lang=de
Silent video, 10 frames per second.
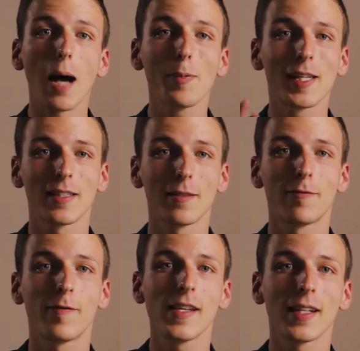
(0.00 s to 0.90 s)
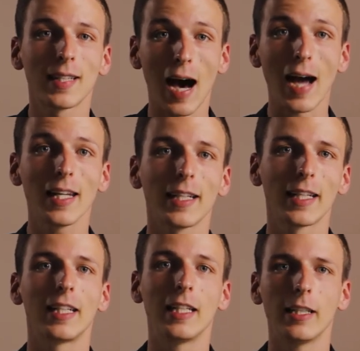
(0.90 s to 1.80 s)
habe ich es in vier Teile
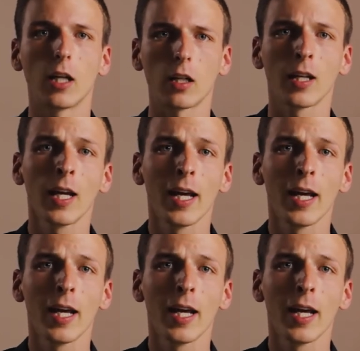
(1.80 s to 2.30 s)
gegliedert.